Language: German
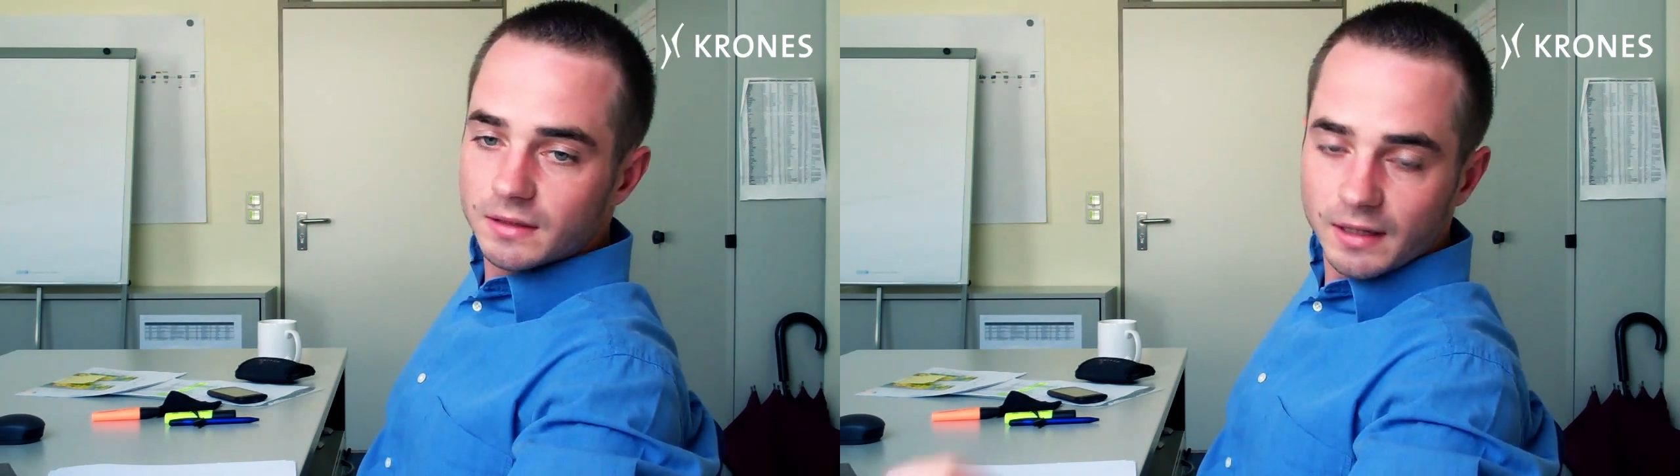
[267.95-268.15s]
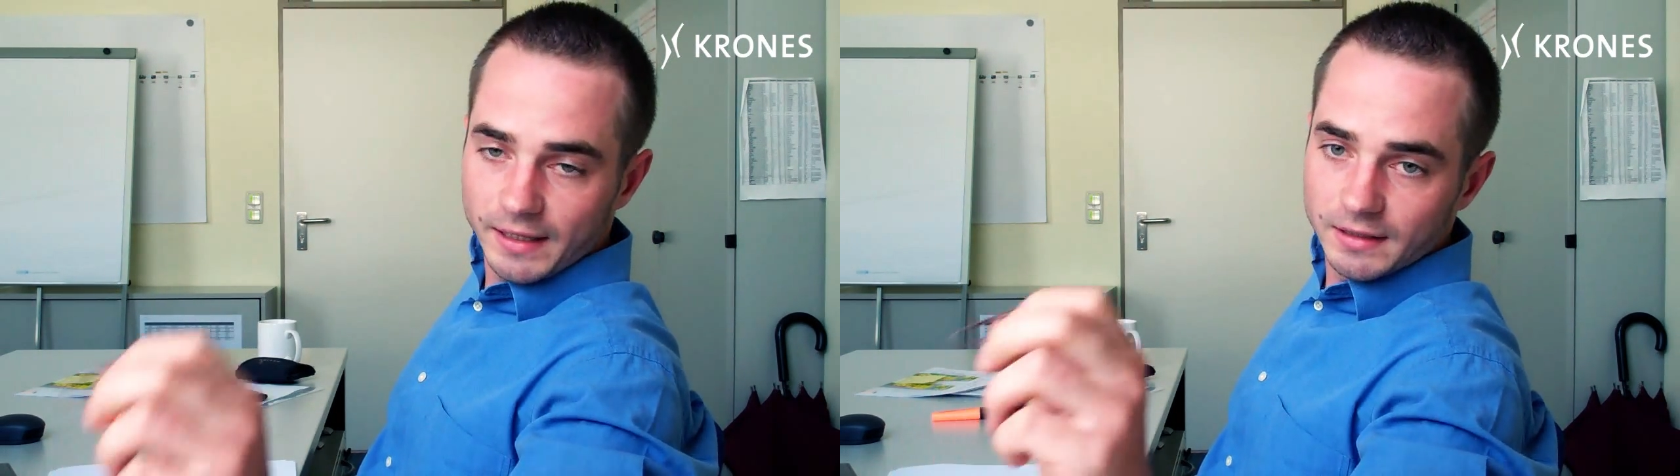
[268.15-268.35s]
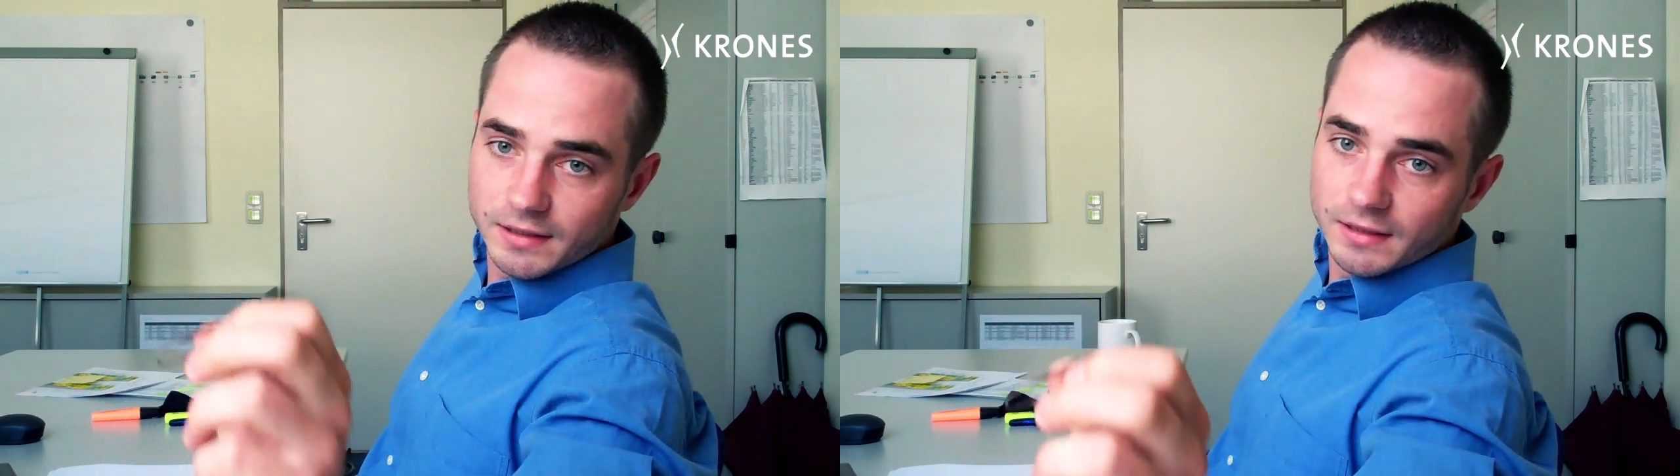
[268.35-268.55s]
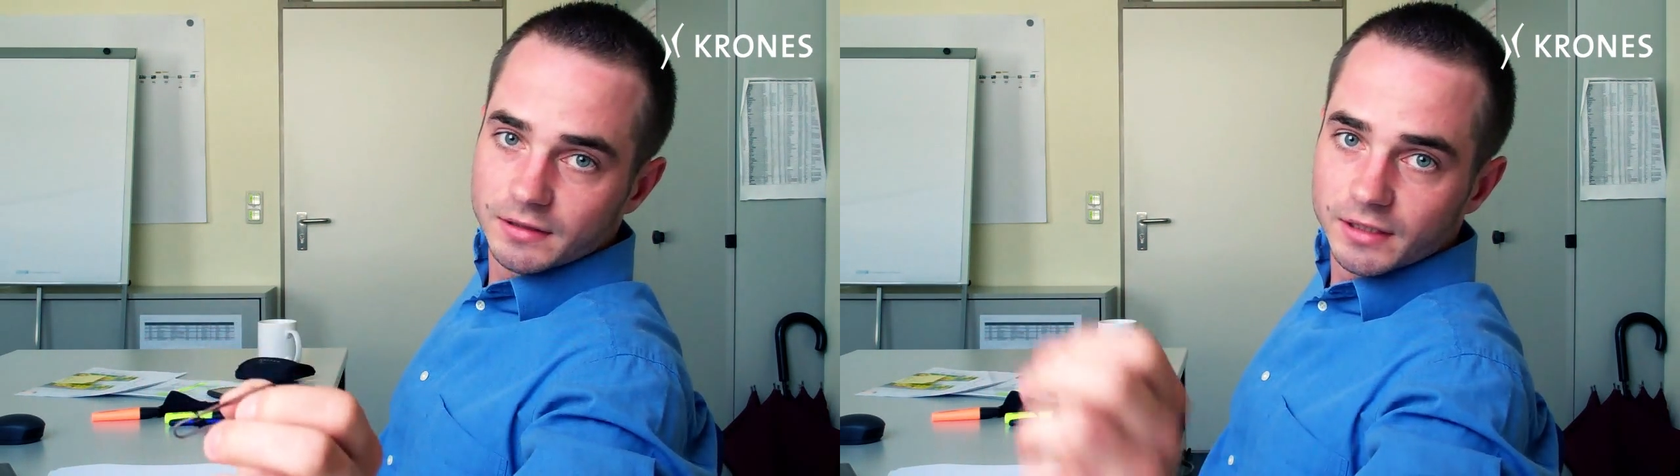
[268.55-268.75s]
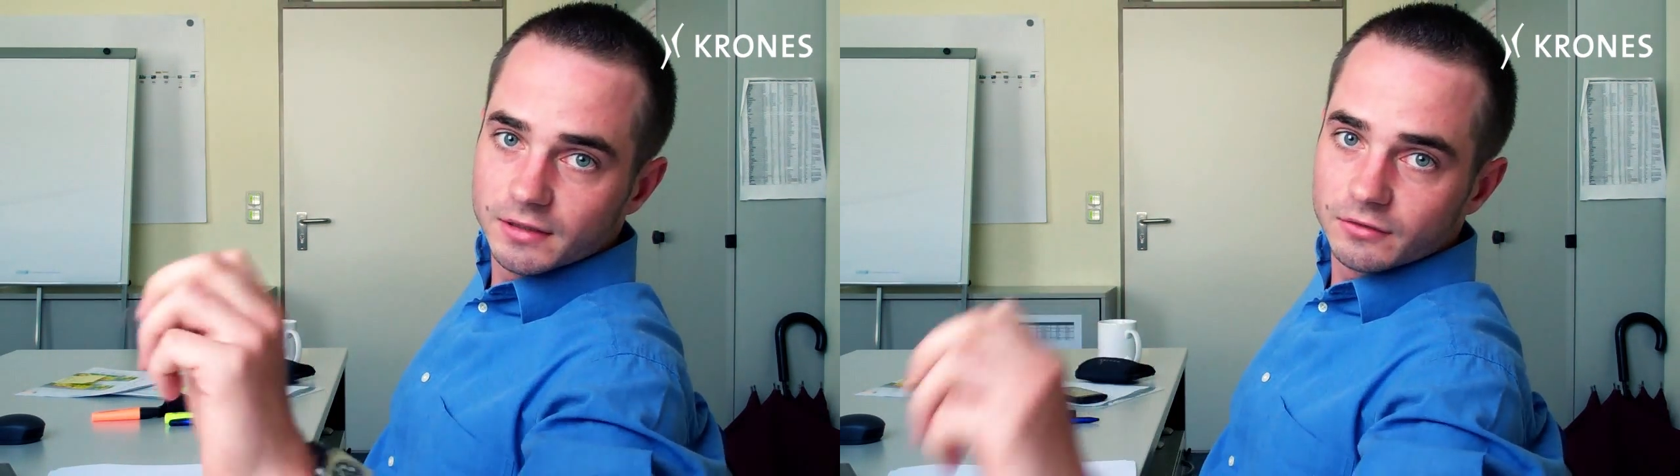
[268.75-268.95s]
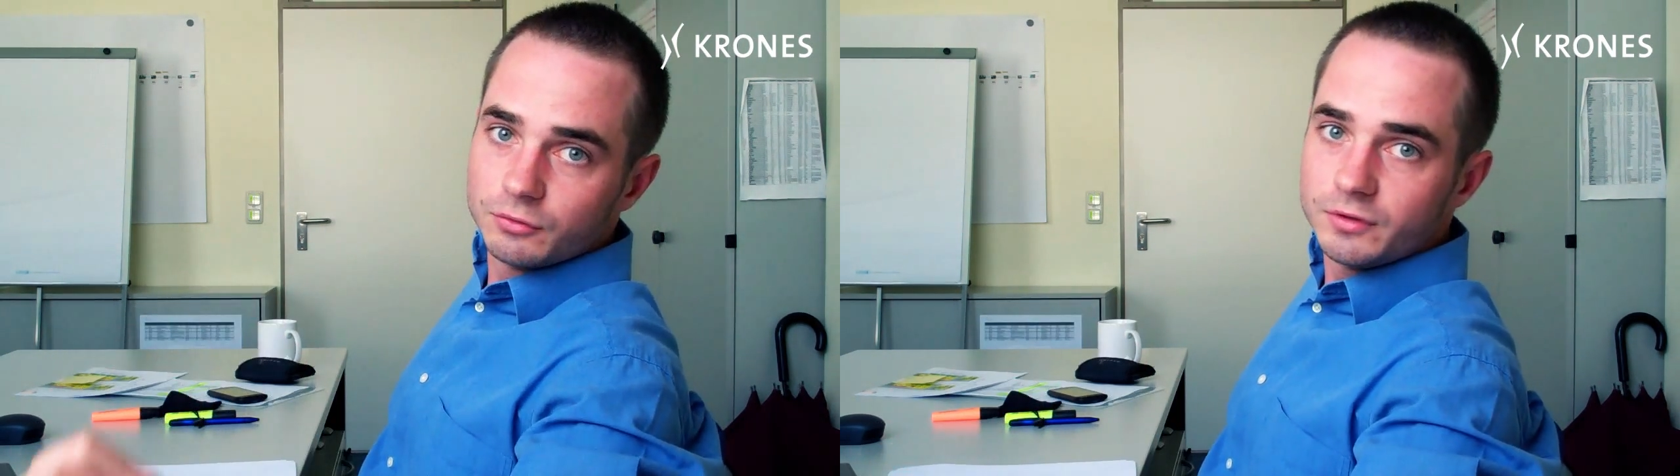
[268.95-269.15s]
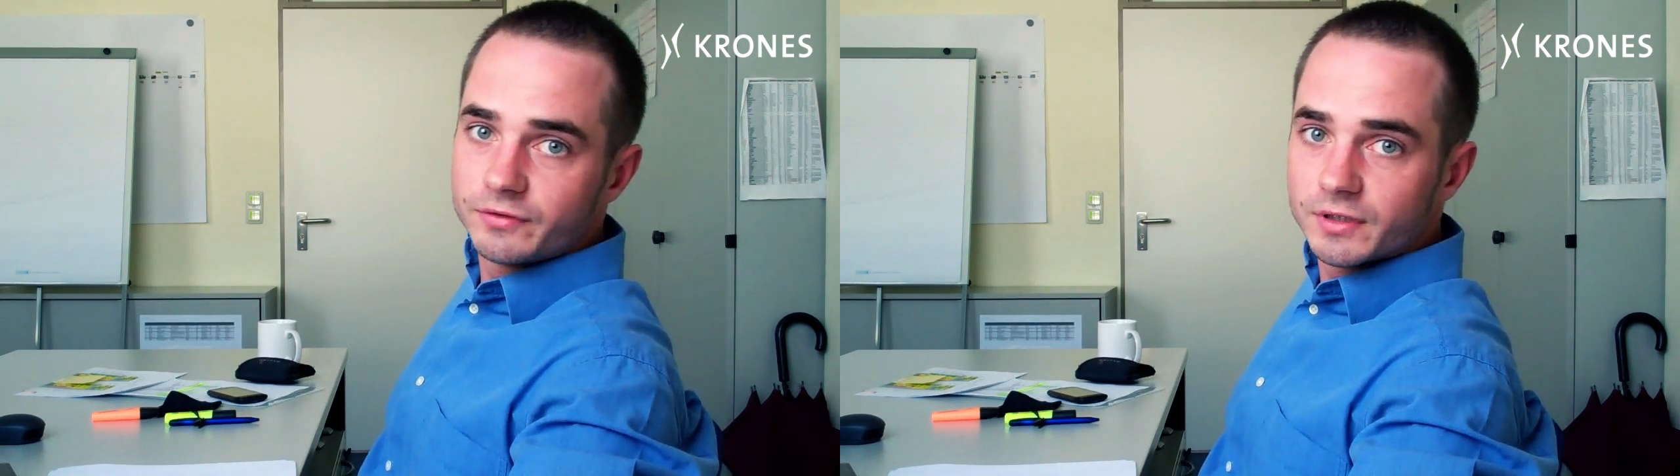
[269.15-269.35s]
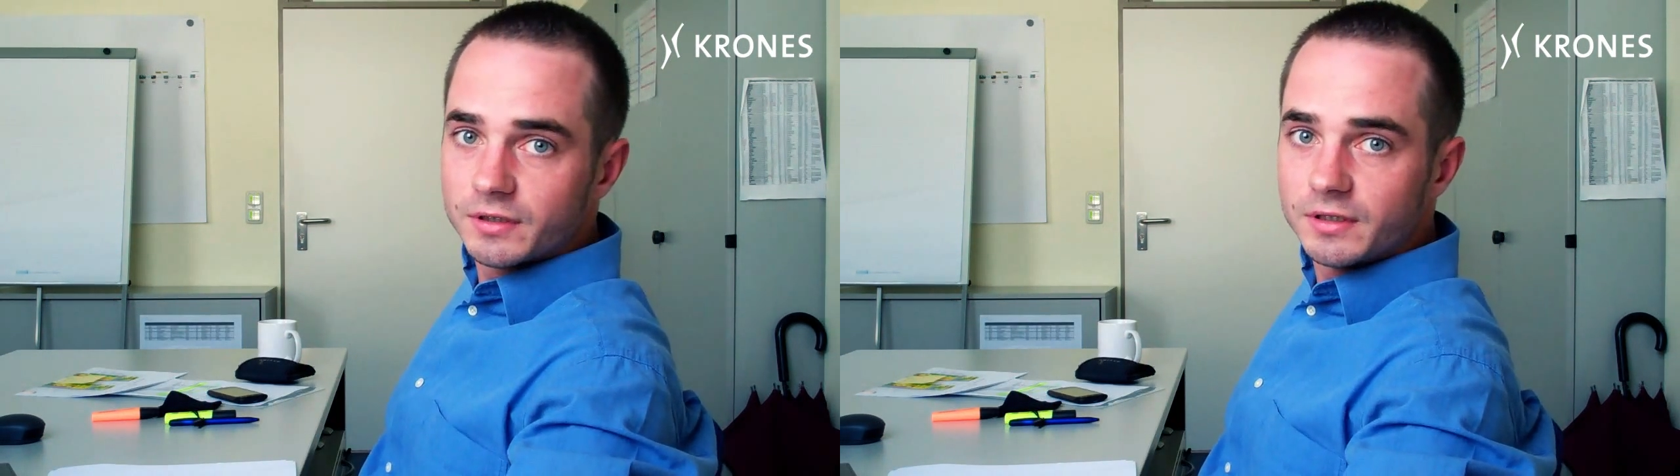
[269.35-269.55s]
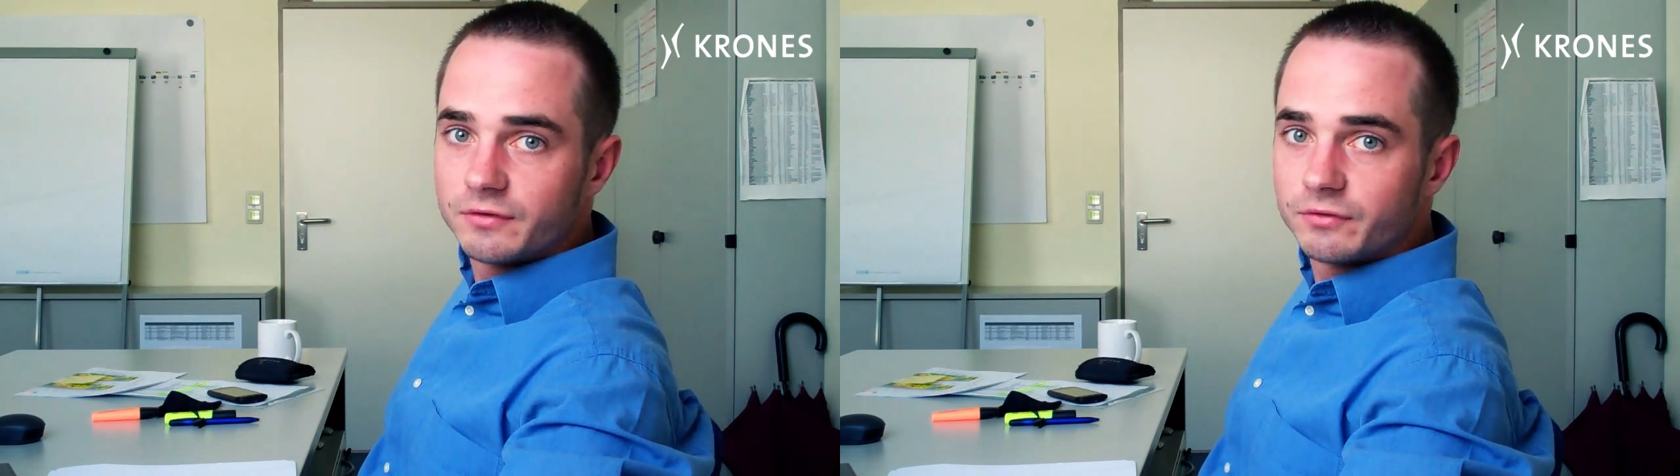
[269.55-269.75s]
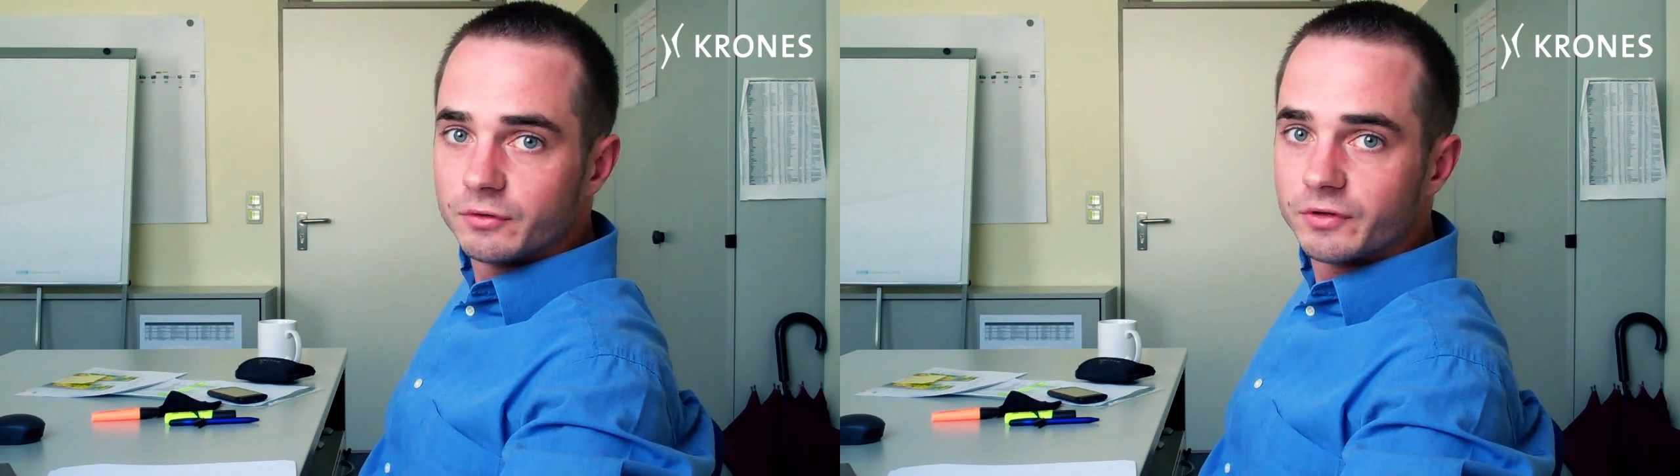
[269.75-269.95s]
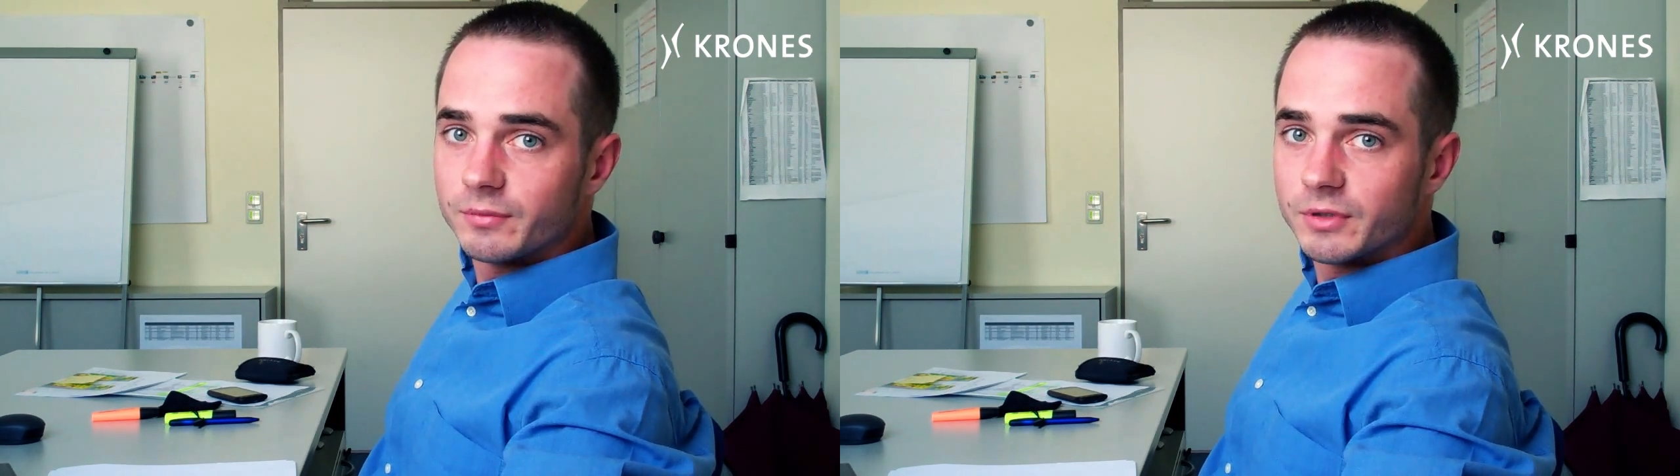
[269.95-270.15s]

eigentlich ein direkter Zulieferer ist für unsere